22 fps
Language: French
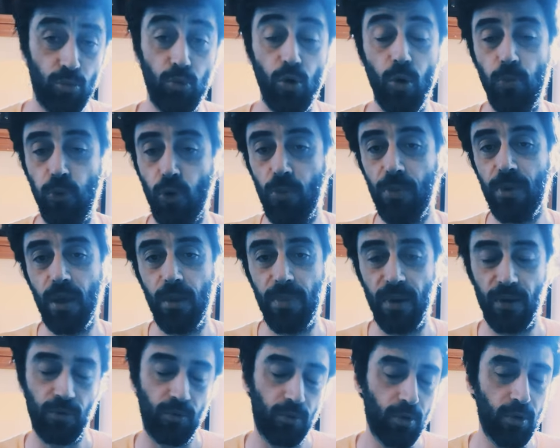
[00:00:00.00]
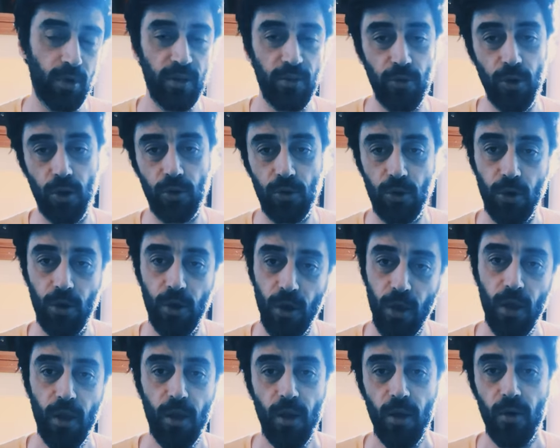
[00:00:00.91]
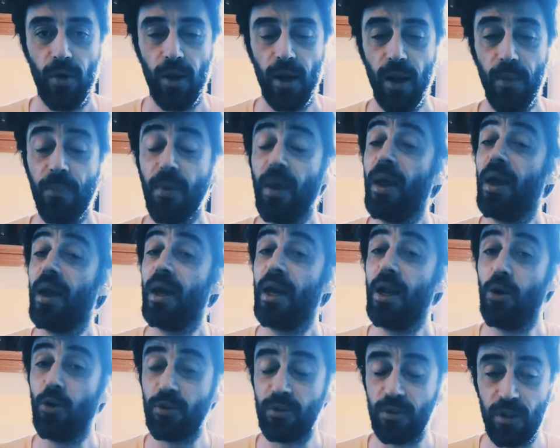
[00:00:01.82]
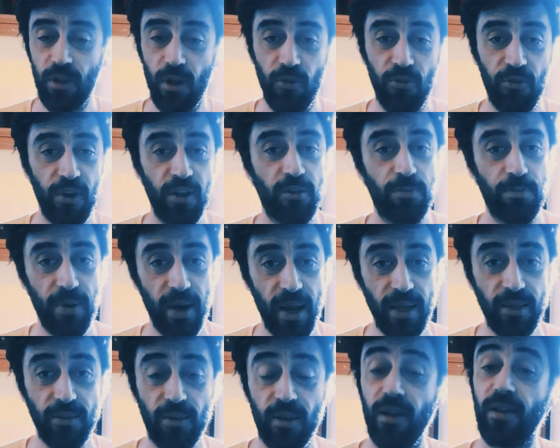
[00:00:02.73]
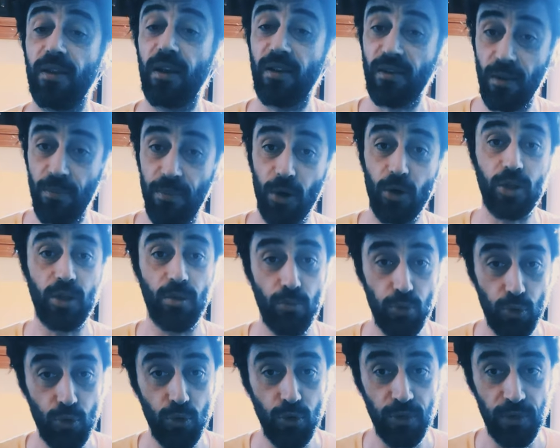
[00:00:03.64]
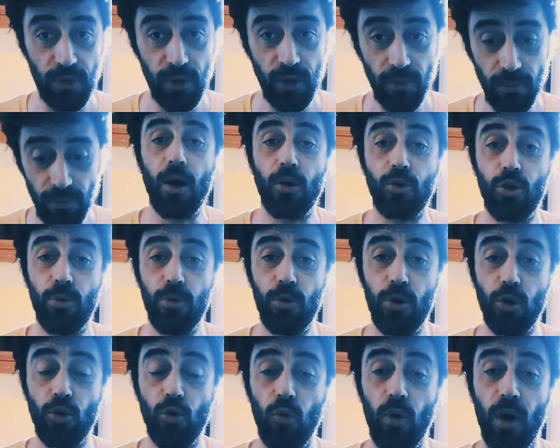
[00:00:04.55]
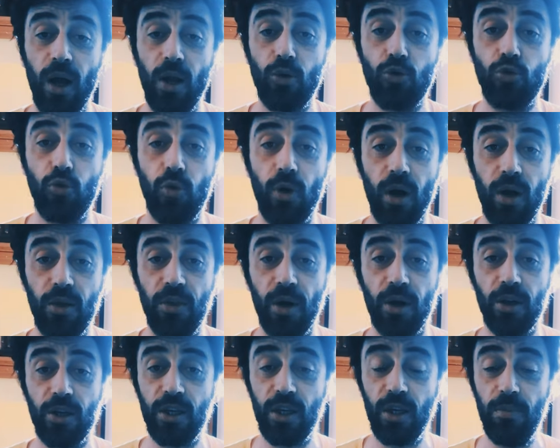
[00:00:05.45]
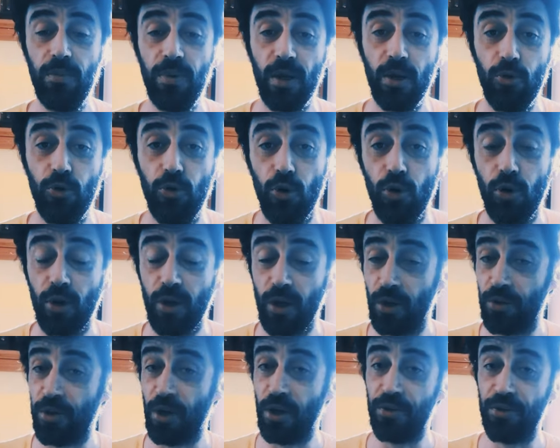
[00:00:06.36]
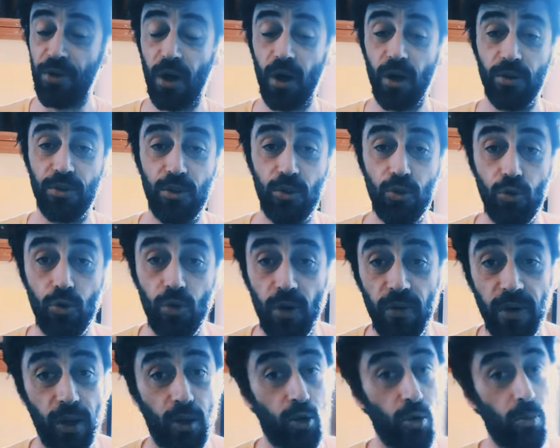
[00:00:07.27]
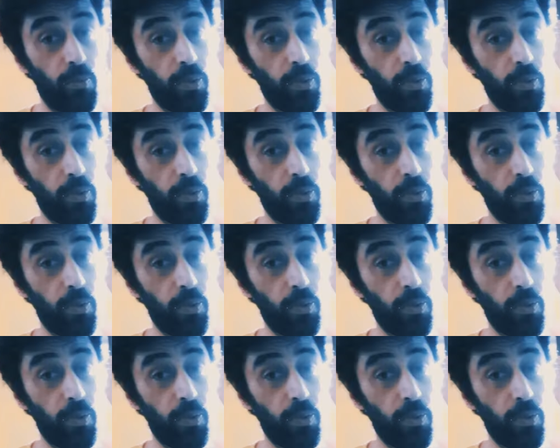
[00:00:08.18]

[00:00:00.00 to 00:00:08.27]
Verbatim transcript: Cube, le premier, parce que les autres il a aussi fait Splice, qui est très sympa, que j'aime beaucoup aussi. En 2003, elle jouera dans Kill Bill de Quentin Tarantino avec